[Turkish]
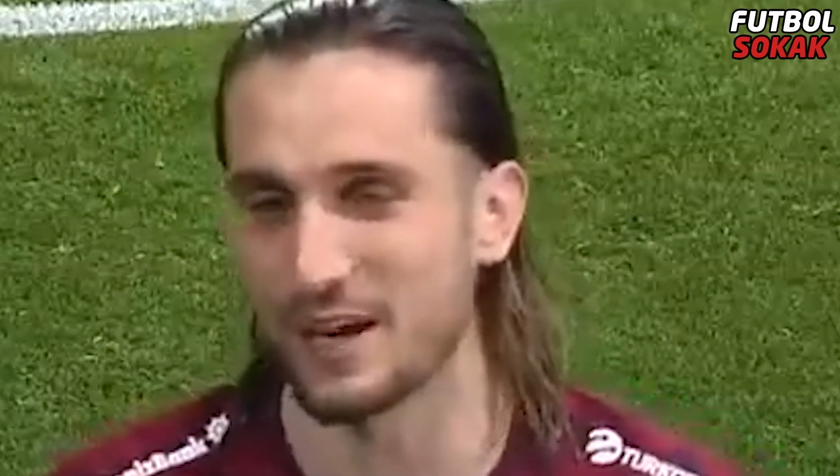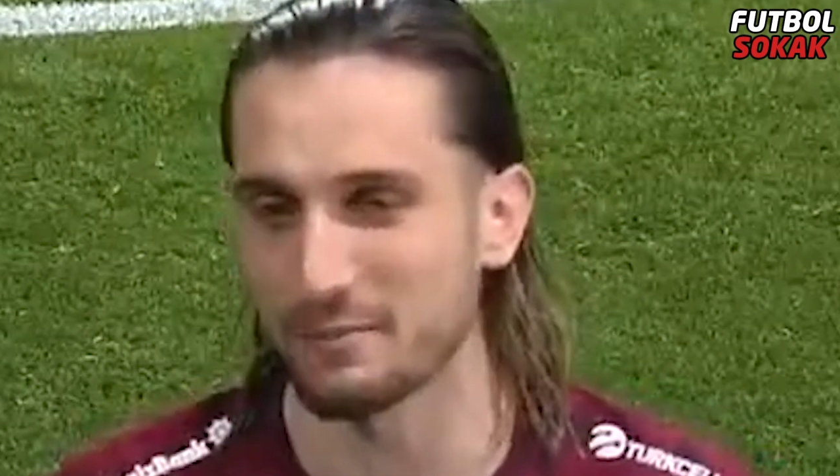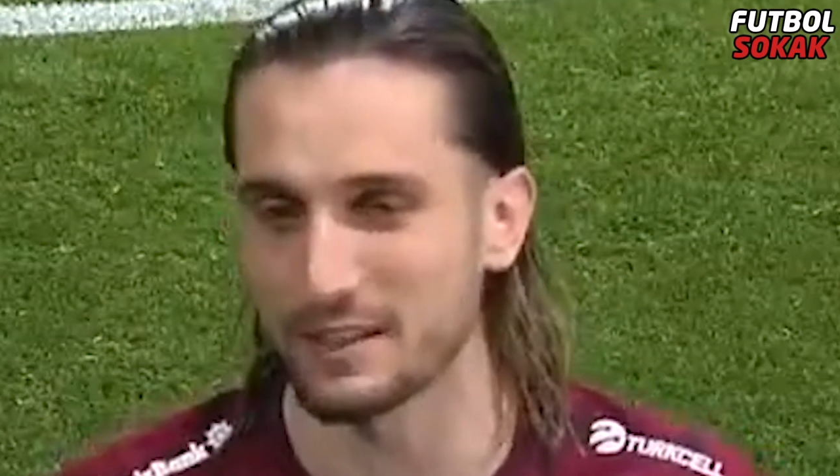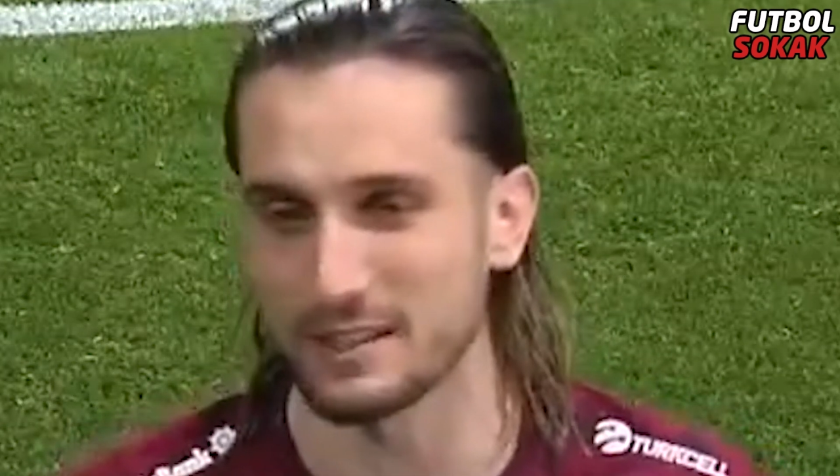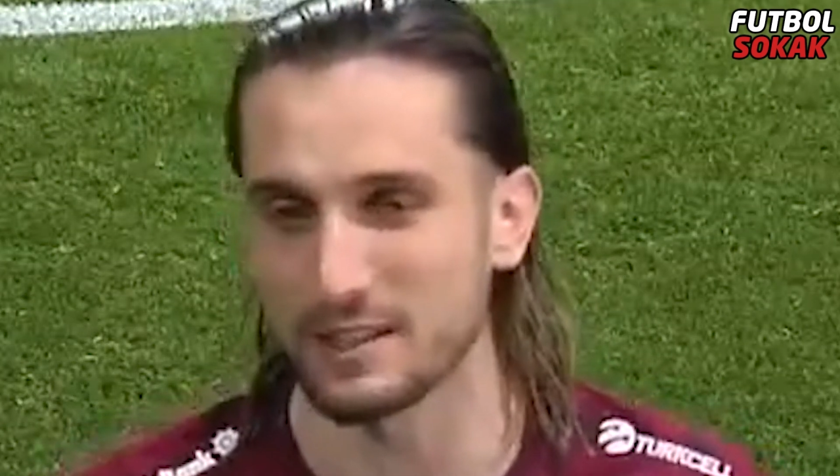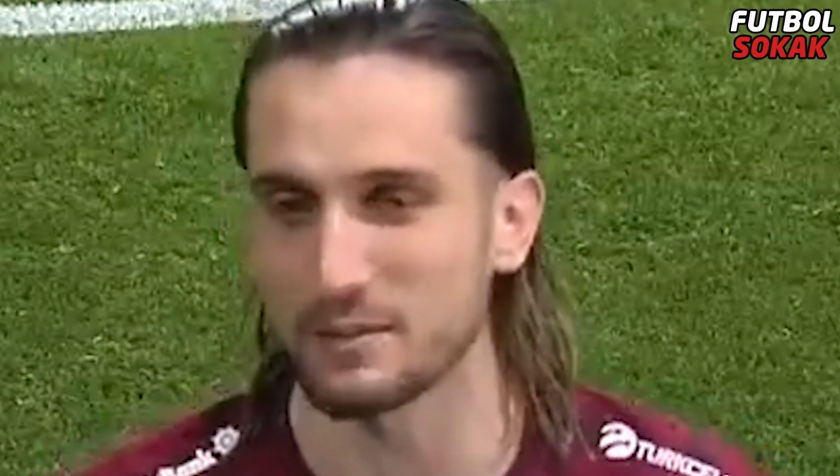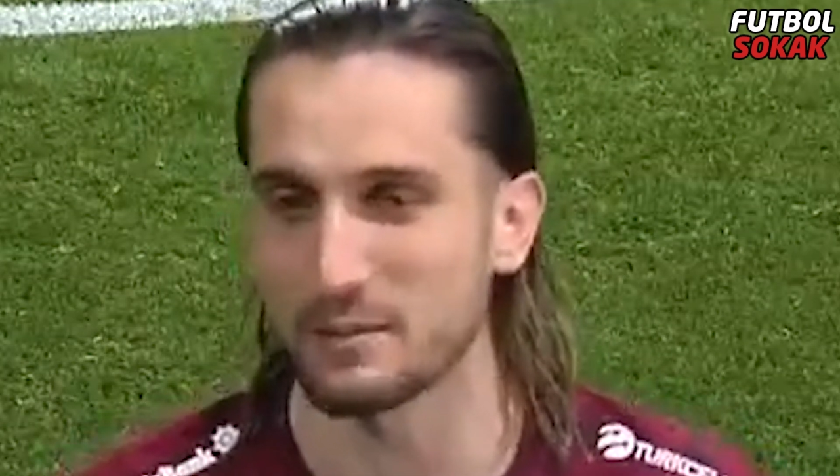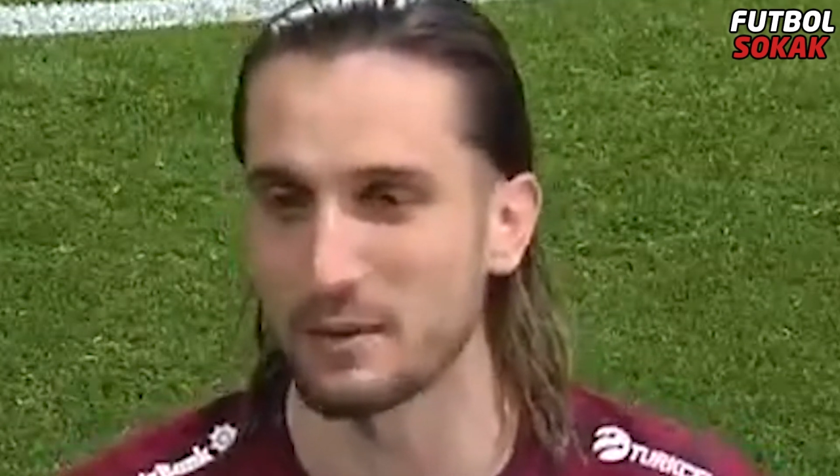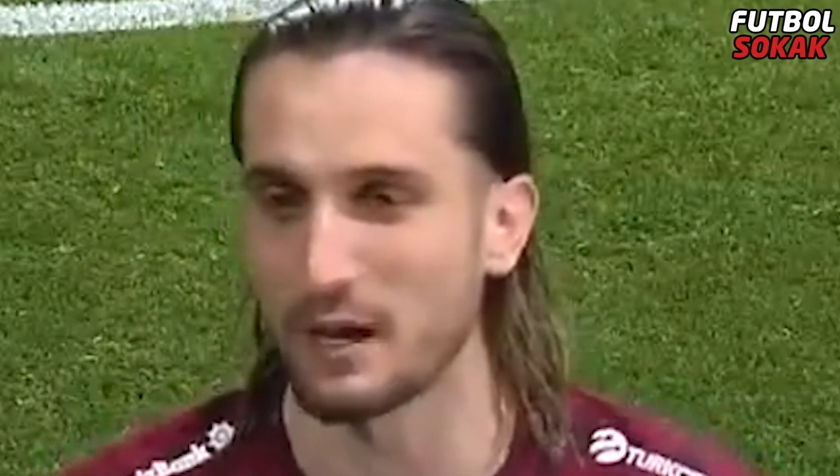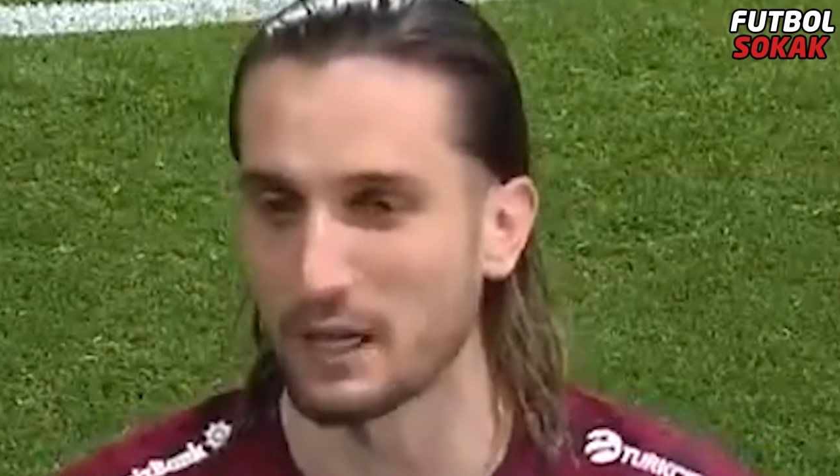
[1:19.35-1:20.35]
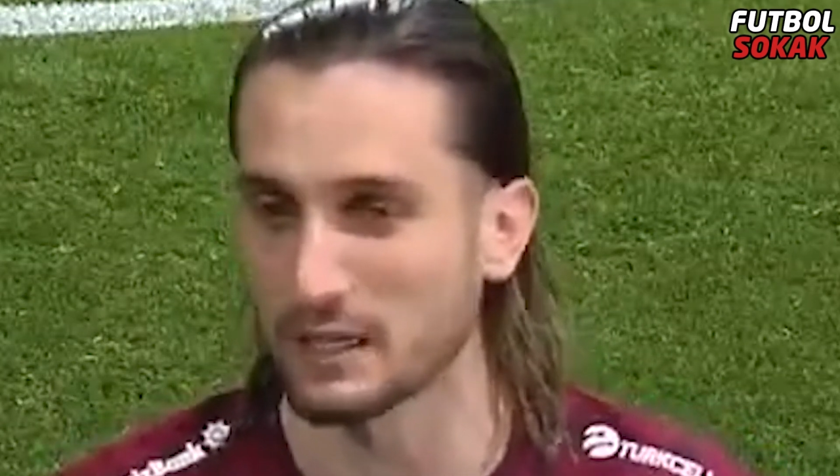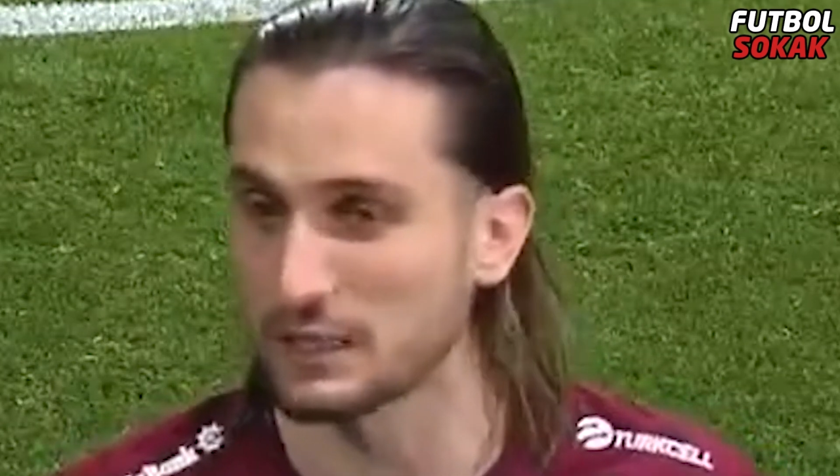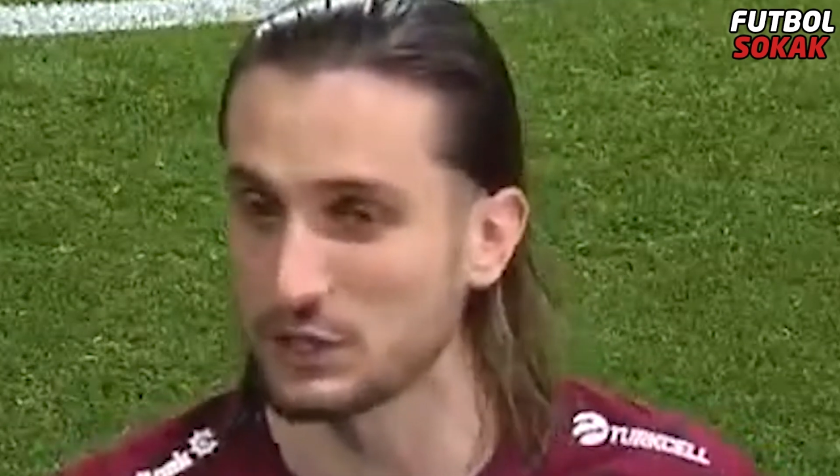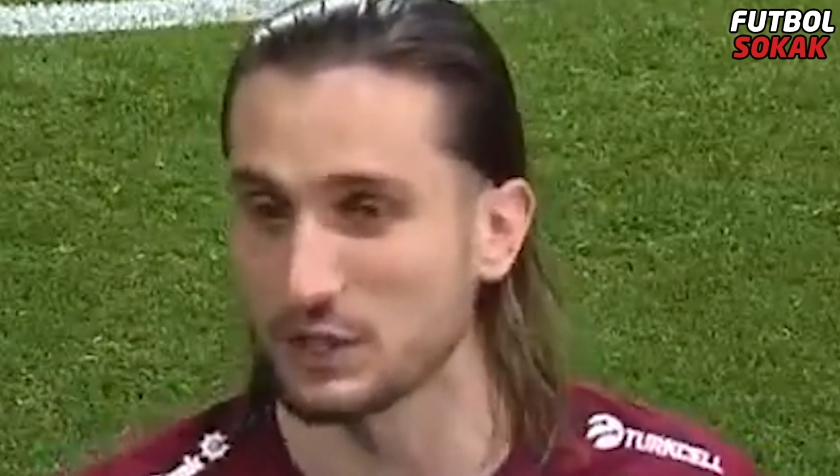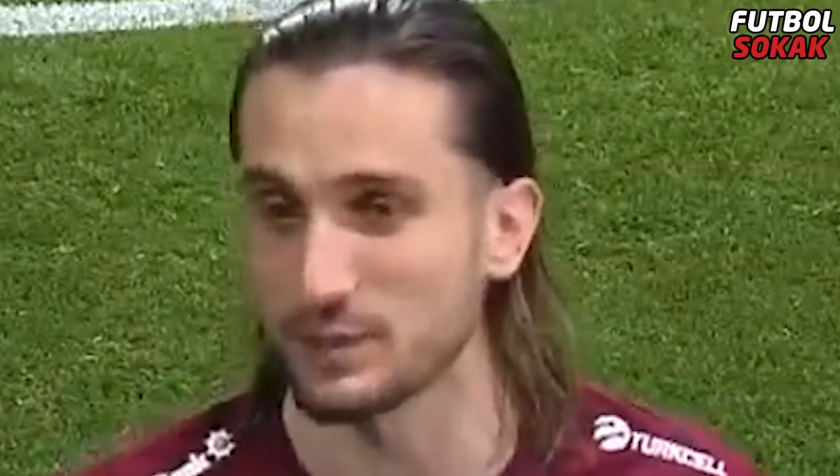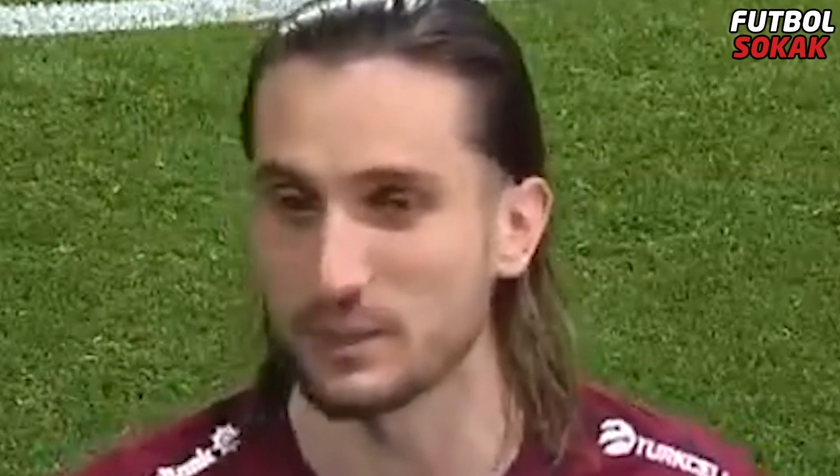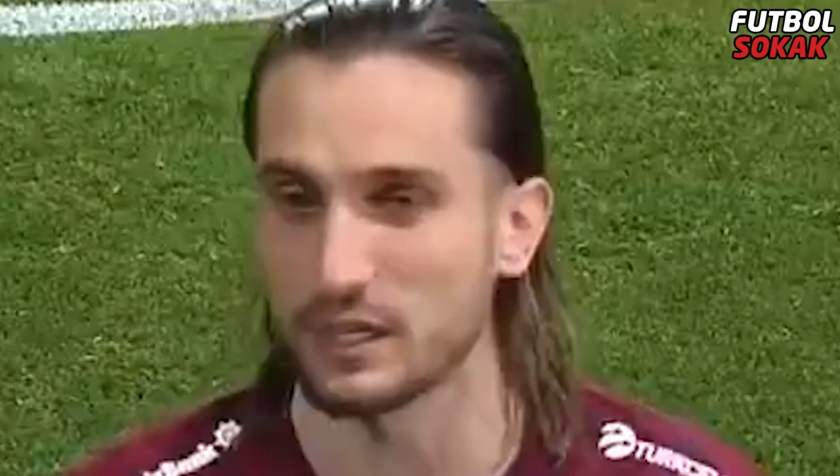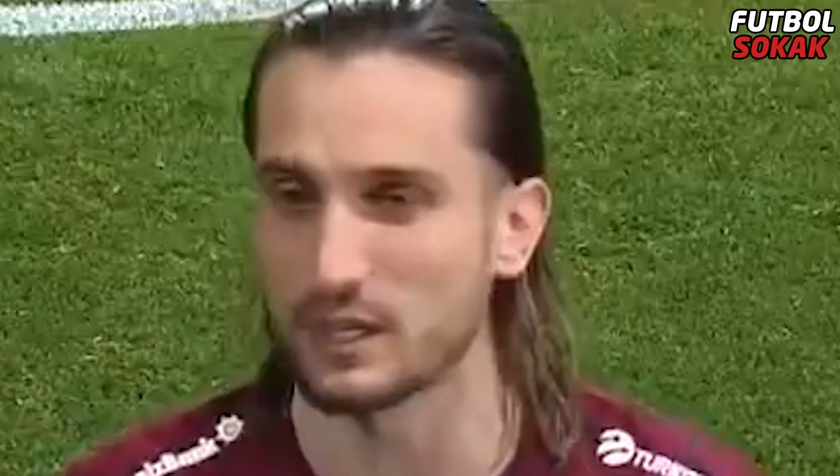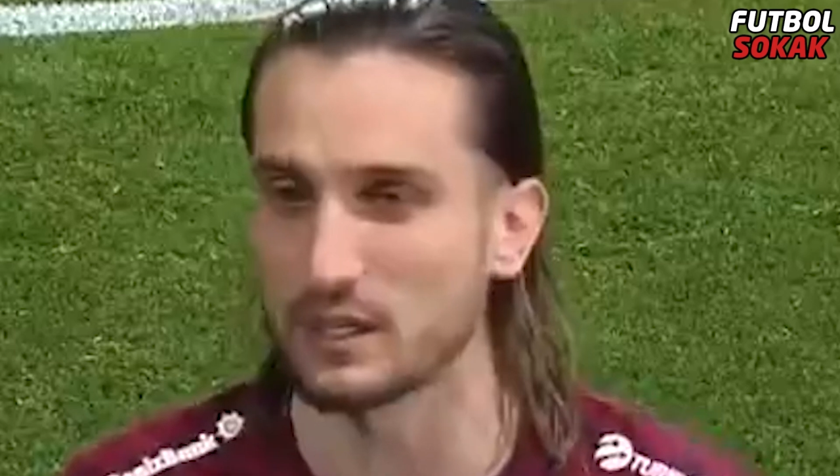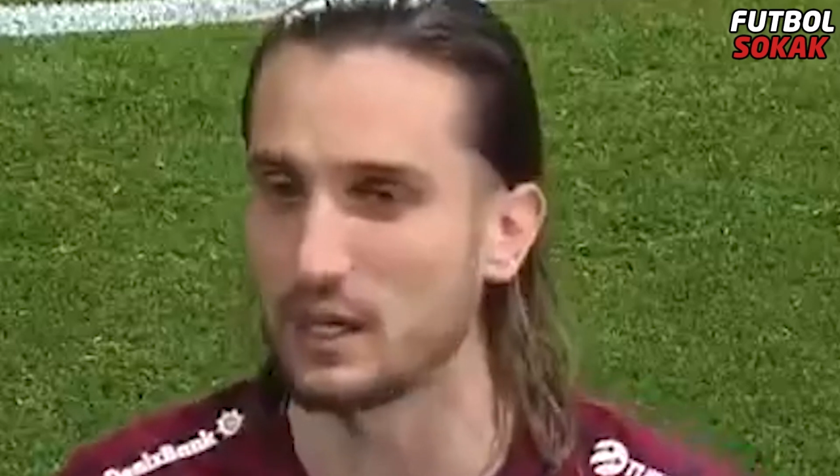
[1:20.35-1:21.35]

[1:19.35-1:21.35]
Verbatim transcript: Hem de dediğim gibi arkadaşlarımın e,